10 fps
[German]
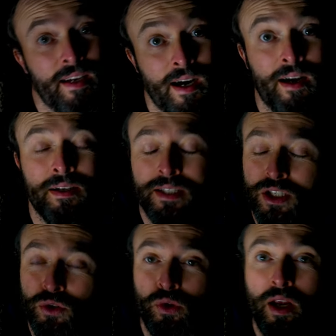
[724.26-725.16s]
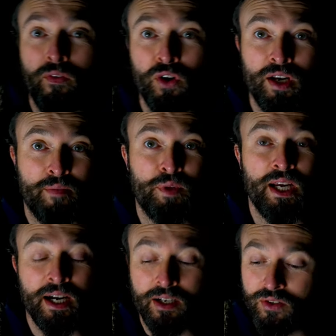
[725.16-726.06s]
Ja, es ist dunkel geworden, haben eine
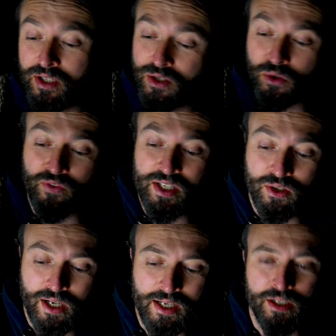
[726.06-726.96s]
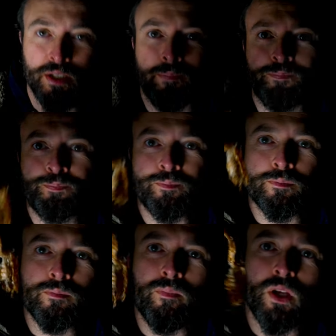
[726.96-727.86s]
Jacke noch anzogen, weil es so kalt ist.
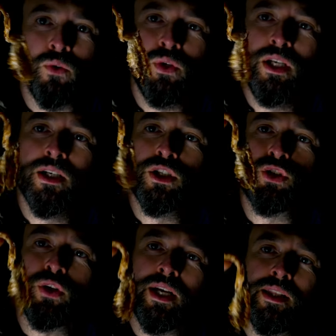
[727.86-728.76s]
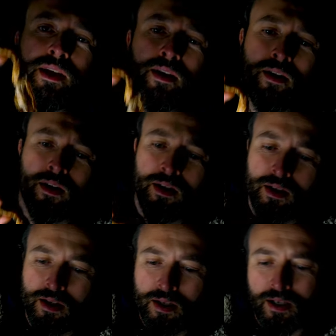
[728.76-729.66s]
Und hier ein Stück Ente.
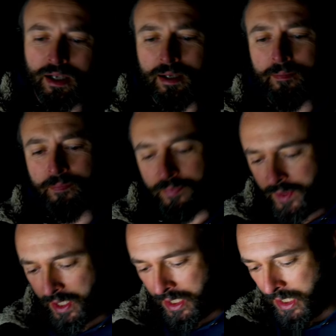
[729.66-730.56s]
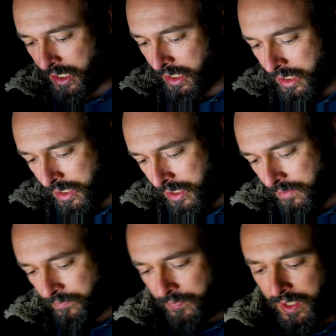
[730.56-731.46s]
Ähm,
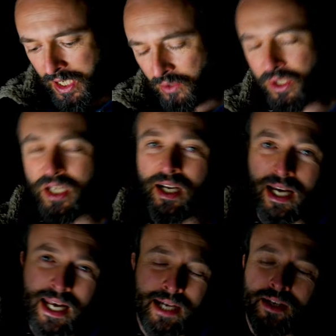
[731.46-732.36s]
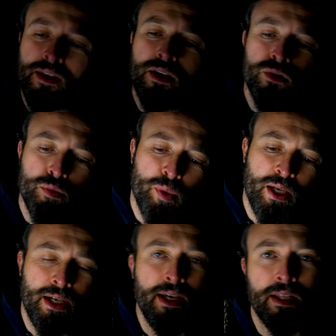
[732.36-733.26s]
die Haut leider nicht
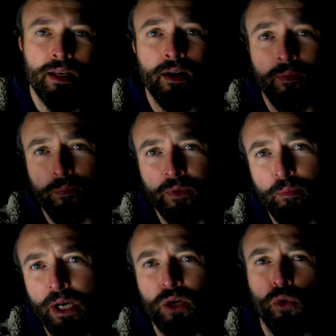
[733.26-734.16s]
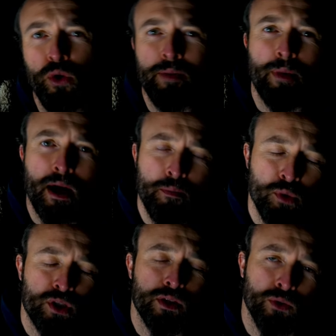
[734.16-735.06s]
knusprig. Ich hätte da mehr Kohlen machen
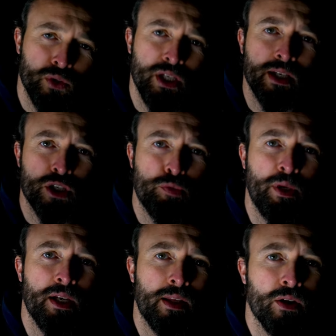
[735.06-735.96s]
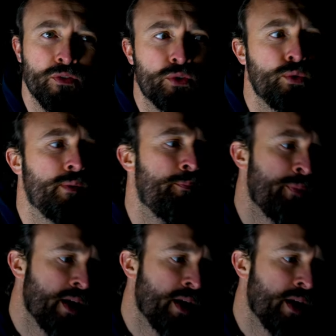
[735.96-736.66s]
müssen und die dann später drauf tun.